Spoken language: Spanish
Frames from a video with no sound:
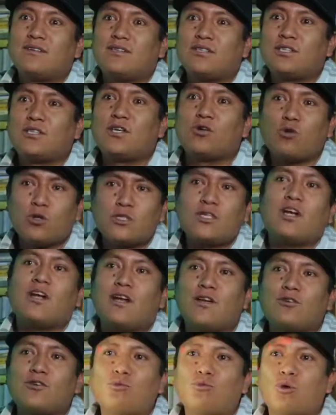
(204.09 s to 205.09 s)
Y si tengo el
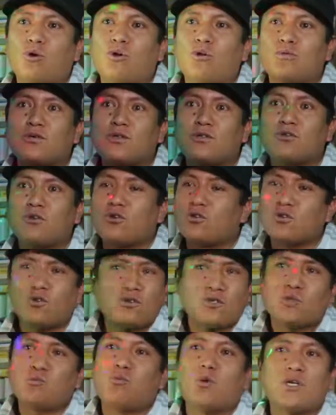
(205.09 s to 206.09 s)
talento, bueno, pues entonces
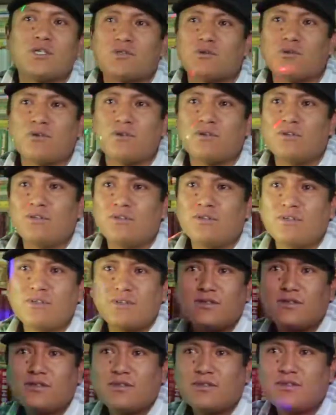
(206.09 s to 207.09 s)
estoy dispuesto
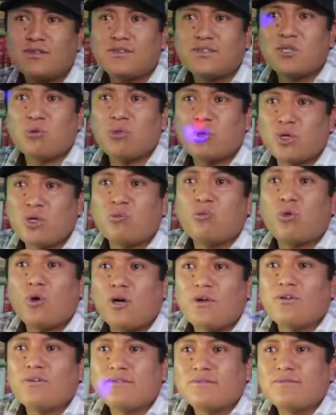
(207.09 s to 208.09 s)
siempre que
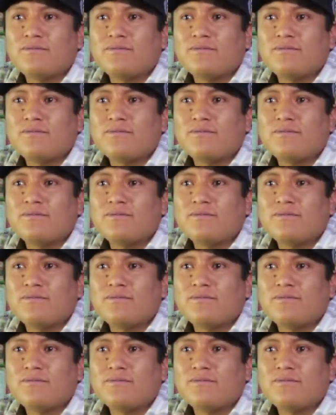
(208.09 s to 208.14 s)
puedo.